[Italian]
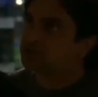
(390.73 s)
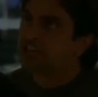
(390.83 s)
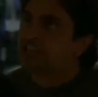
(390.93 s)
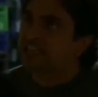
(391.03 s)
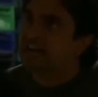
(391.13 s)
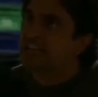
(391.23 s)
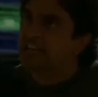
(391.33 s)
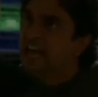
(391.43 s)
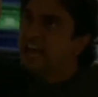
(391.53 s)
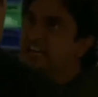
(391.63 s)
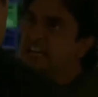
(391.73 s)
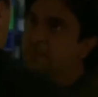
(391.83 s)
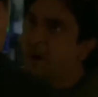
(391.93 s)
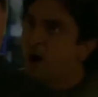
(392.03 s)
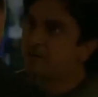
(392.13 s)
zingari, negri,
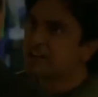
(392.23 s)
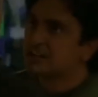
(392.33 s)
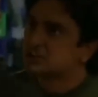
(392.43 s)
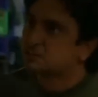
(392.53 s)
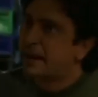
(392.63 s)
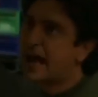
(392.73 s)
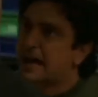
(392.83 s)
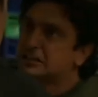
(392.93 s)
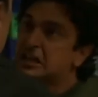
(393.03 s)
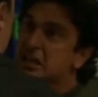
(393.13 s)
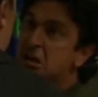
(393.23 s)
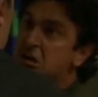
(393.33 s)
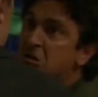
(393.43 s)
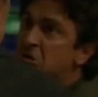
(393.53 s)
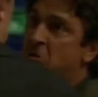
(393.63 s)
poveri, disperati,
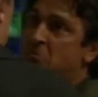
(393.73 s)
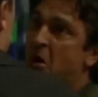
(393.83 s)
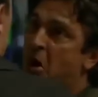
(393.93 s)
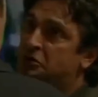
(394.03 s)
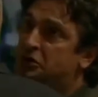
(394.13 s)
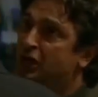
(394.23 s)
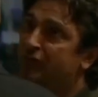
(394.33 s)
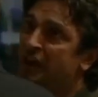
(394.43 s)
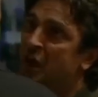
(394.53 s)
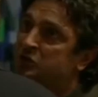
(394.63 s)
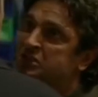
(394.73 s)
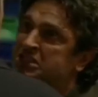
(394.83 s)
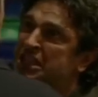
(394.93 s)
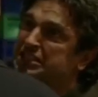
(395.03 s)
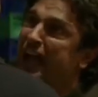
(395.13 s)
un mondo dove non
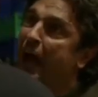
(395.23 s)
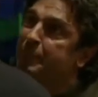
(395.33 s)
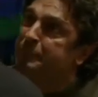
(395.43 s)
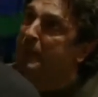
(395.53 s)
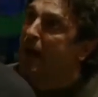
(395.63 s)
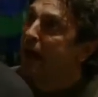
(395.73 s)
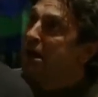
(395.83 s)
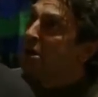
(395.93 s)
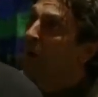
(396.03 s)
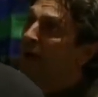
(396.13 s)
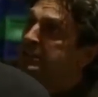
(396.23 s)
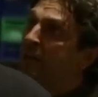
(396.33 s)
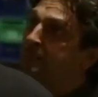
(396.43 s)
si sappia quanti